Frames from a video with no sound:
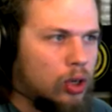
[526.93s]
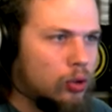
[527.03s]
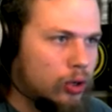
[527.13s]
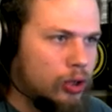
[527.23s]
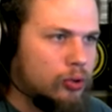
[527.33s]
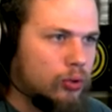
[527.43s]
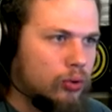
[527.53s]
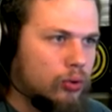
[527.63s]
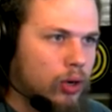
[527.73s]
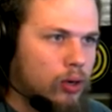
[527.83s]
jogadores do
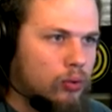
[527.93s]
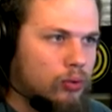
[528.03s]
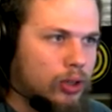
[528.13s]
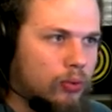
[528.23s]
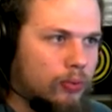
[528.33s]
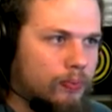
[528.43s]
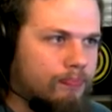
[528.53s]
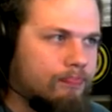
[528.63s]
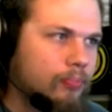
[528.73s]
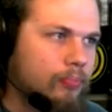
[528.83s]
H1Z1...
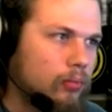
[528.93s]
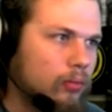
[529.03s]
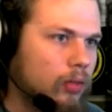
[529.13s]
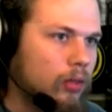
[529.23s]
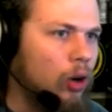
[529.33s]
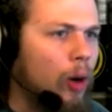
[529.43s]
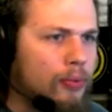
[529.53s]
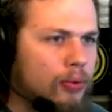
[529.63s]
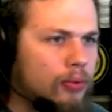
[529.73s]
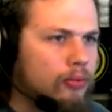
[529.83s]

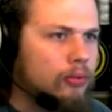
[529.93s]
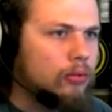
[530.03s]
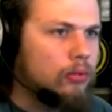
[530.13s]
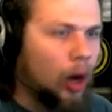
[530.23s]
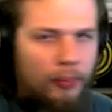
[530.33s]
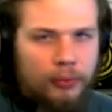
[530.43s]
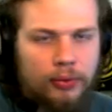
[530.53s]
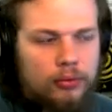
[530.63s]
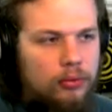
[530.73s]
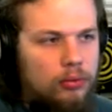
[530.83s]
Óbvio.
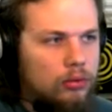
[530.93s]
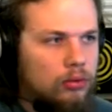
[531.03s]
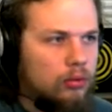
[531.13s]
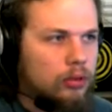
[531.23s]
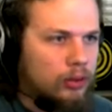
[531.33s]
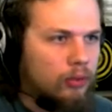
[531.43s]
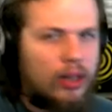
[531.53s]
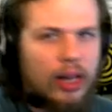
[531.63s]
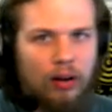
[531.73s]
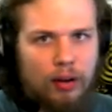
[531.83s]
Óbvio vocês vão
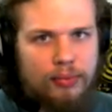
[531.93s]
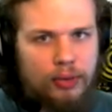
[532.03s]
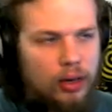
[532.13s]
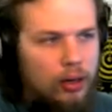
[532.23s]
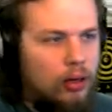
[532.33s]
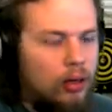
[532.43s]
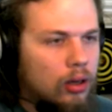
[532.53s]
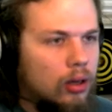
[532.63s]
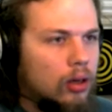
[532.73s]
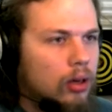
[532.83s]
falar, óbvio que é
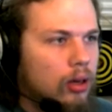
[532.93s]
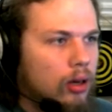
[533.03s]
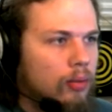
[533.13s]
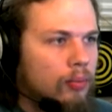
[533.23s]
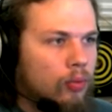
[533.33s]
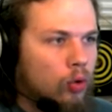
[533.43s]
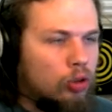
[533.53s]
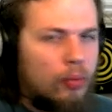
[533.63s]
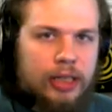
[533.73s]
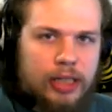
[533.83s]

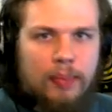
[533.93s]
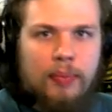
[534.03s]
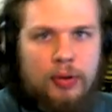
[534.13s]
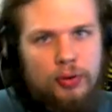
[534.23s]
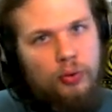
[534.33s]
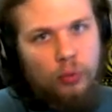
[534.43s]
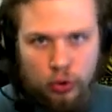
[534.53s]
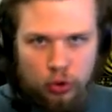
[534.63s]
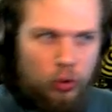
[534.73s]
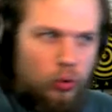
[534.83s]
quanto mais tempo
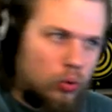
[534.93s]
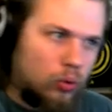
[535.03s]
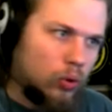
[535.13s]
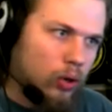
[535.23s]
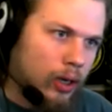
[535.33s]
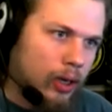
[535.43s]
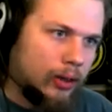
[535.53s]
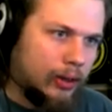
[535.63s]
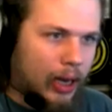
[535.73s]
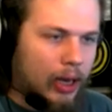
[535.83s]
o jogo
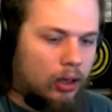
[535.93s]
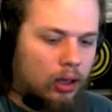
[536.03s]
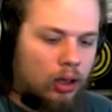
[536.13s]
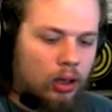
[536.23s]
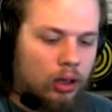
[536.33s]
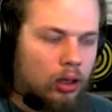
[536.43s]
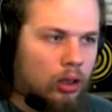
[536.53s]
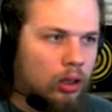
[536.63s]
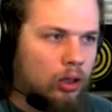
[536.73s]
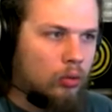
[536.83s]
tá em,
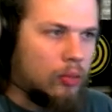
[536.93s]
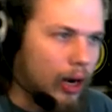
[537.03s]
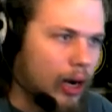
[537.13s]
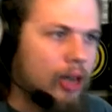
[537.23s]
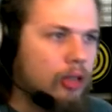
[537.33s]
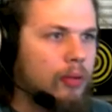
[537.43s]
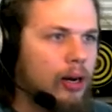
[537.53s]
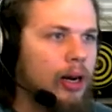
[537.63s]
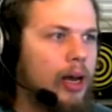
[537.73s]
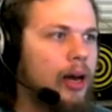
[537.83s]
no mercado pra
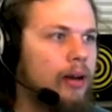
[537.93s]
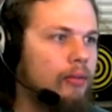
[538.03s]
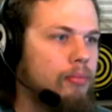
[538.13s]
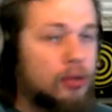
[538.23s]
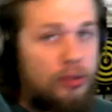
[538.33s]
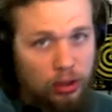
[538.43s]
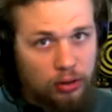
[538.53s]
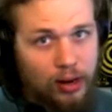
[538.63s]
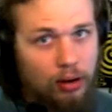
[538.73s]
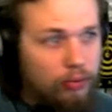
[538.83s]
galera, mesmo
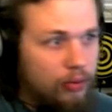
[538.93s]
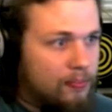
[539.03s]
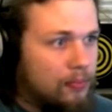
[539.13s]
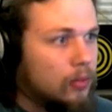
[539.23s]
estando em alfa,